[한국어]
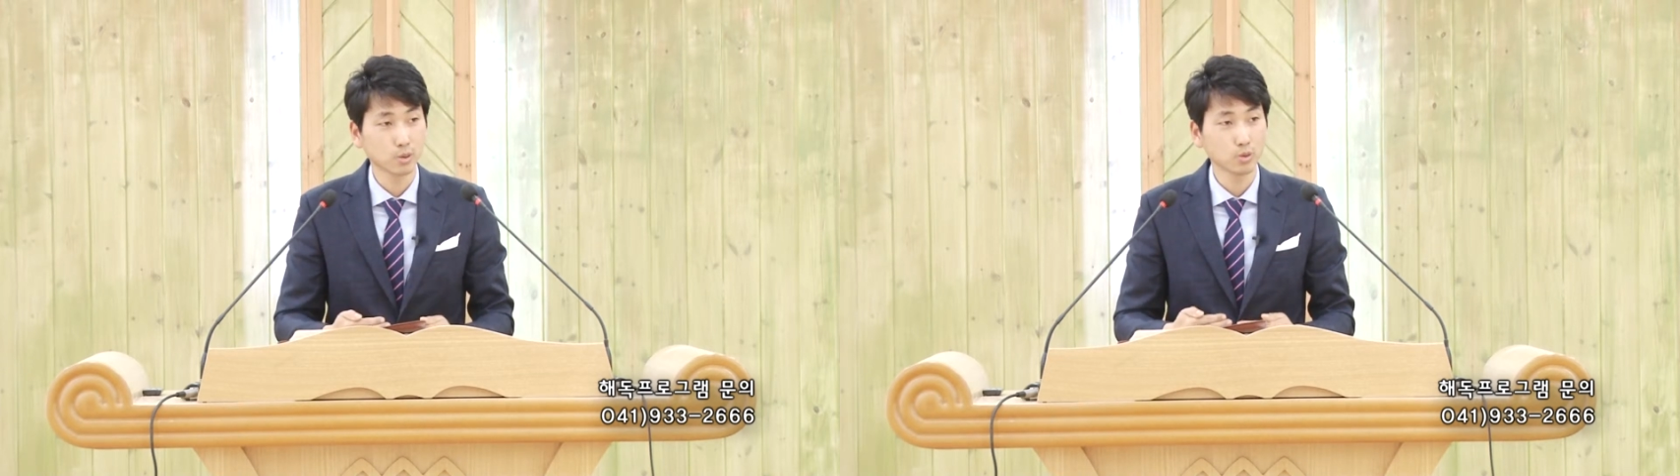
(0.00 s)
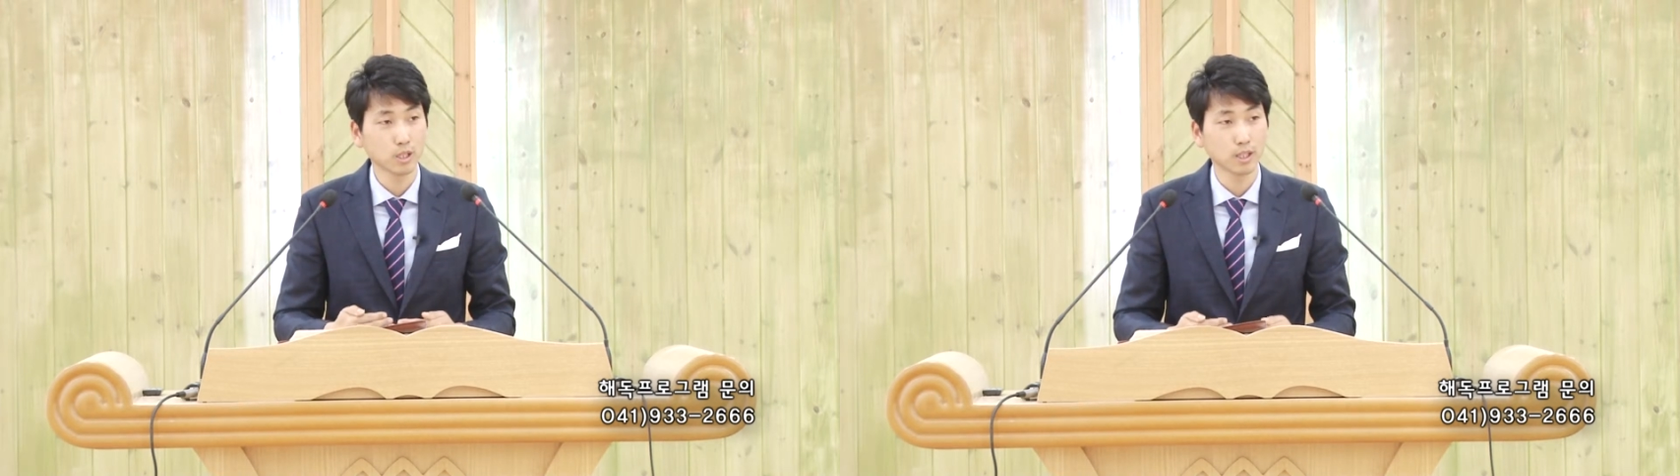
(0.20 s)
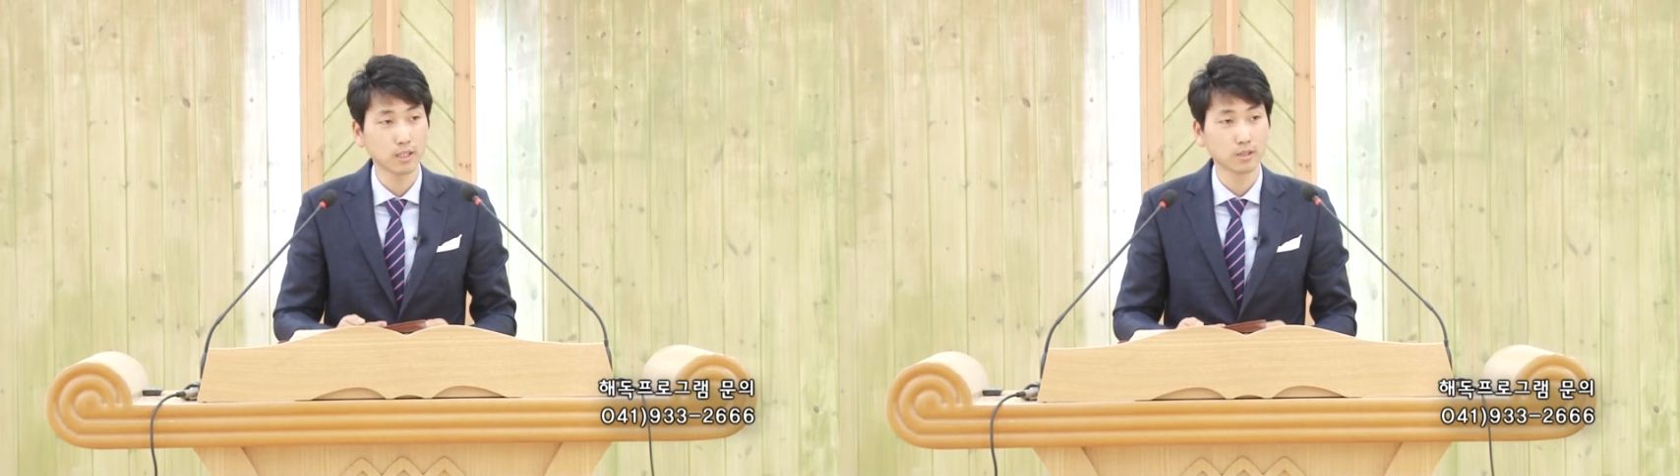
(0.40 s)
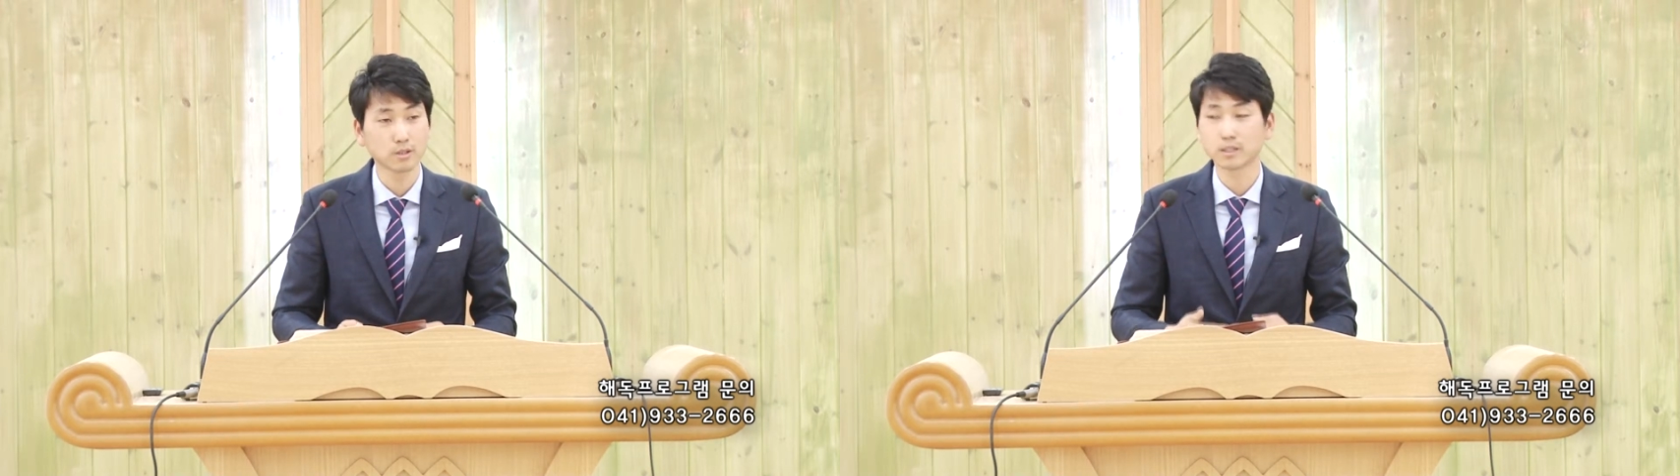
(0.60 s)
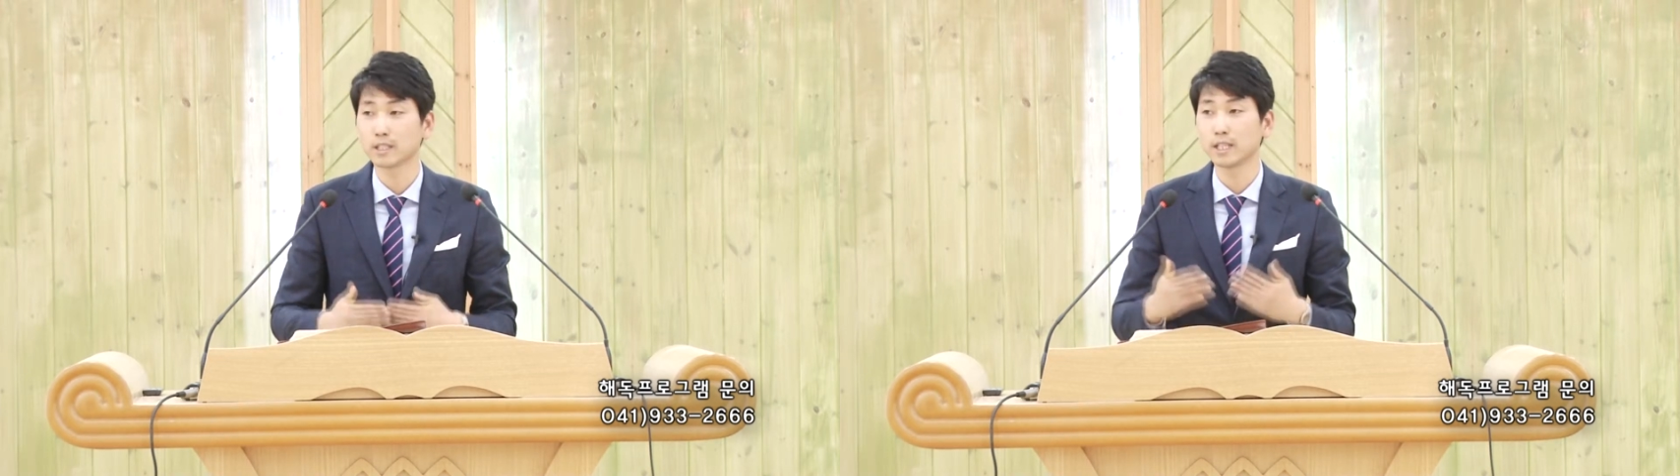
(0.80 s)
손상가는
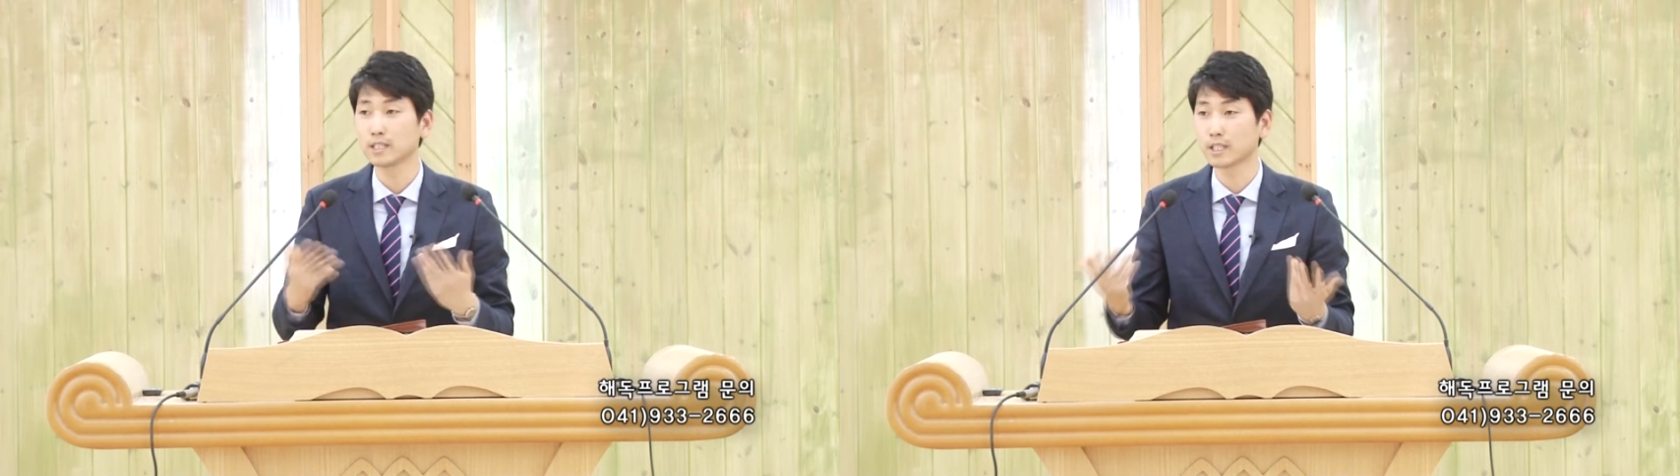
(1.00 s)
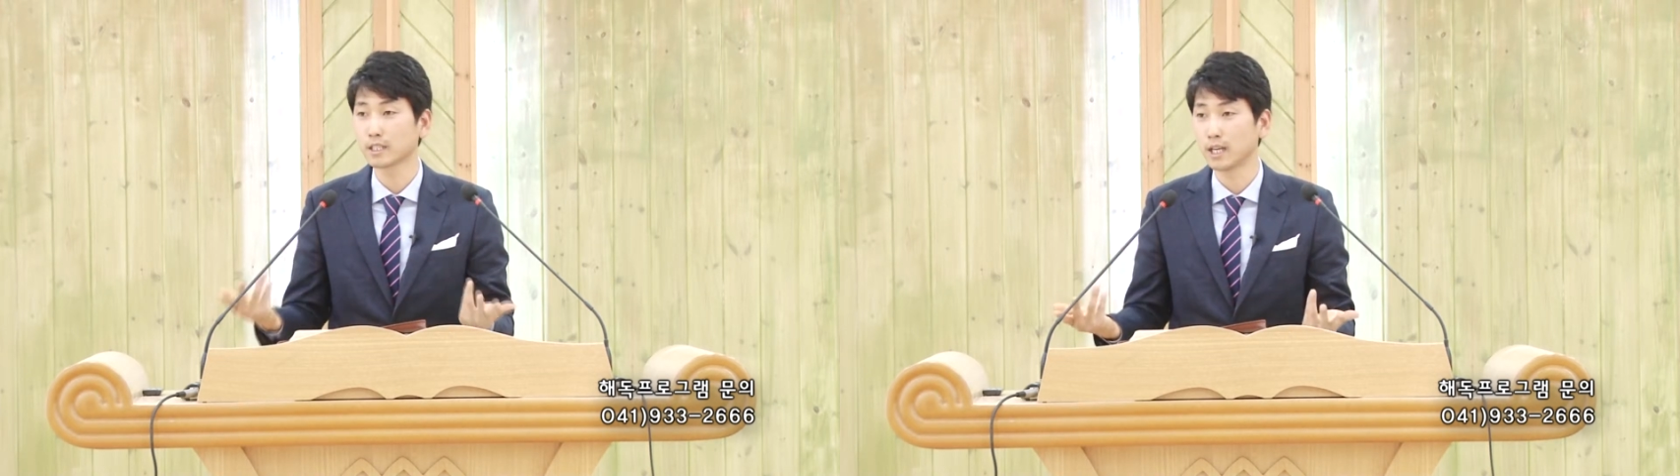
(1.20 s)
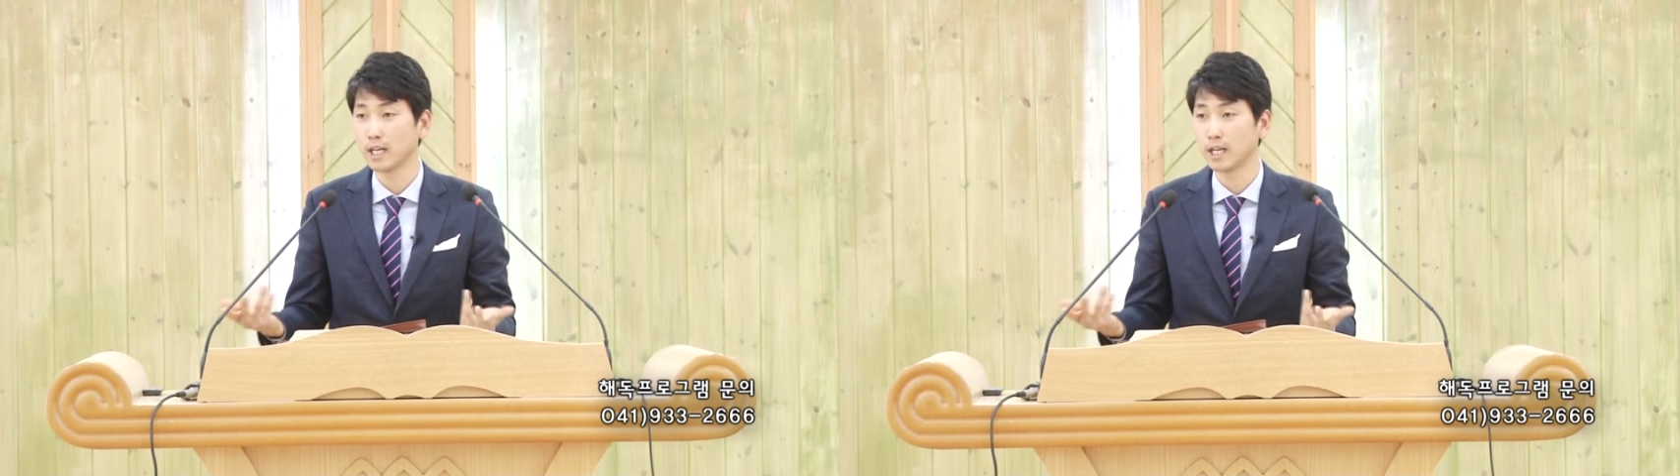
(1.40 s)
것은 난 하지 않겠다.